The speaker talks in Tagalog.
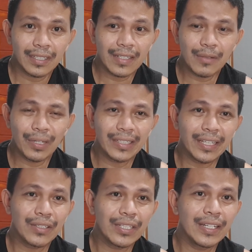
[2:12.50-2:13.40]
kasi wala
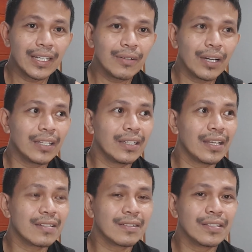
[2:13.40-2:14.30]
tayong ginagawa
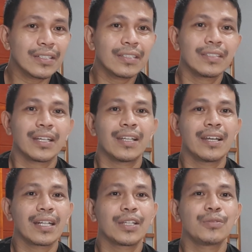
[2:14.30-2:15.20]
last year,
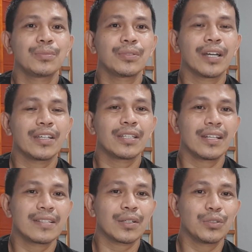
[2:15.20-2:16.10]
naka-lockdown po tayo
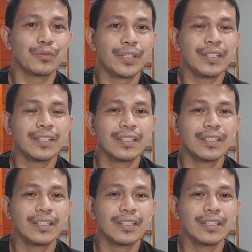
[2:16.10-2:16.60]
dahil sa COVID.